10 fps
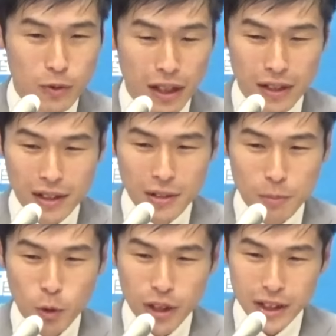は、
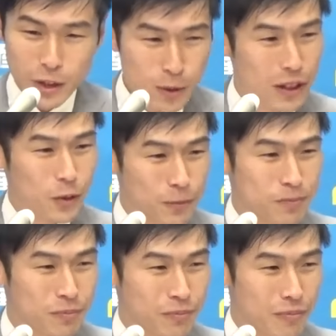まあ、これは寄付だと、
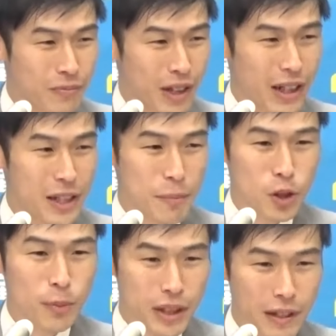はっきり
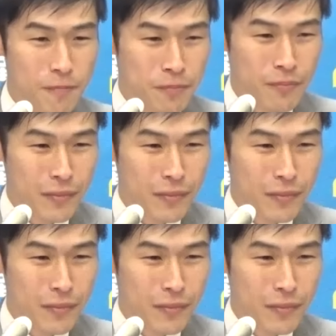認めて、